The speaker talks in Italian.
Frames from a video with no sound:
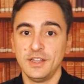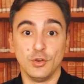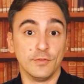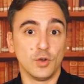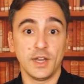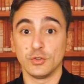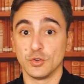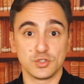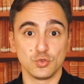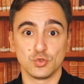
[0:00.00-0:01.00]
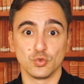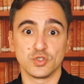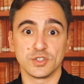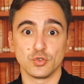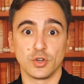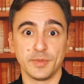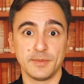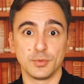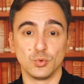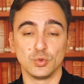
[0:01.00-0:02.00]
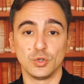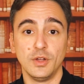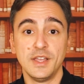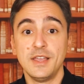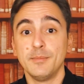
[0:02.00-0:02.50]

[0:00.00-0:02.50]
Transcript: non volendo nessun successore per Bruto,